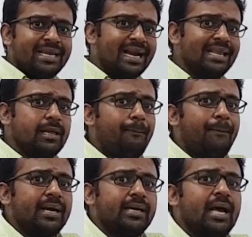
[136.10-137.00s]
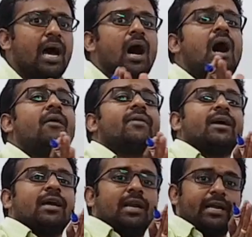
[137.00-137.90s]
எழுதப்பட்ட
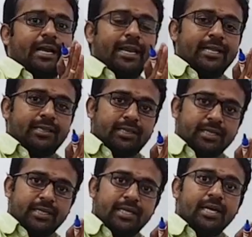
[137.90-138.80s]
ஆவணங்கள் கிடைத்து